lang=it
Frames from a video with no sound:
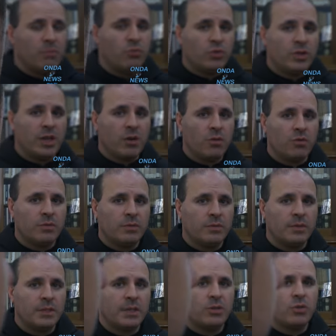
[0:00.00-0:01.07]
tre anni
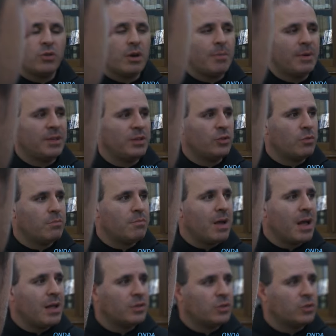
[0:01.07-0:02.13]
durante i quali si sono
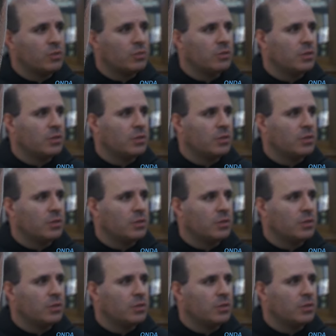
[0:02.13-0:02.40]
susseguiti